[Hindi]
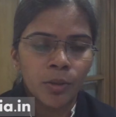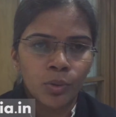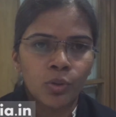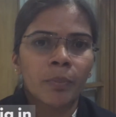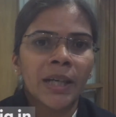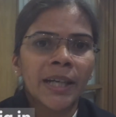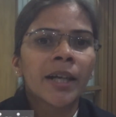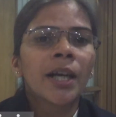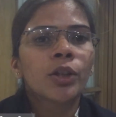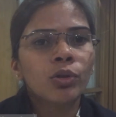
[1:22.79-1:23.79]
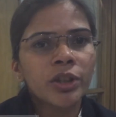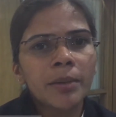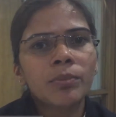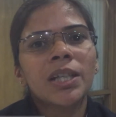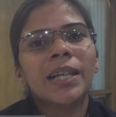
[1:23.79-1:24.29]
उनको मिले तो
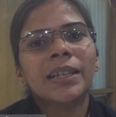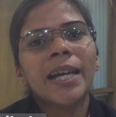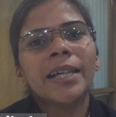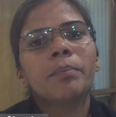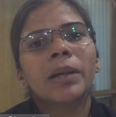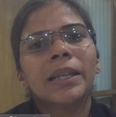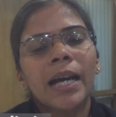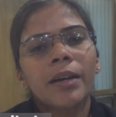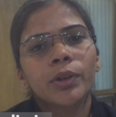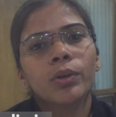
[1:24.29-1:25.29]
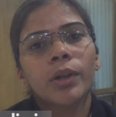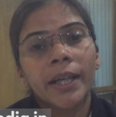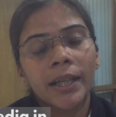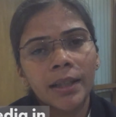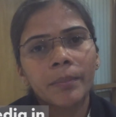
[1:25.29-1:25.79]
ये मुझे लगता है कि बदलाव की ओर
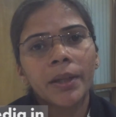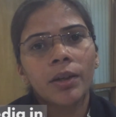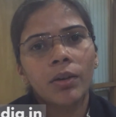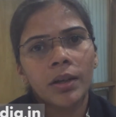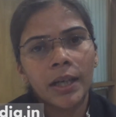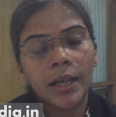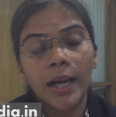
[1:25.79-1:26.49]
एक कदम है और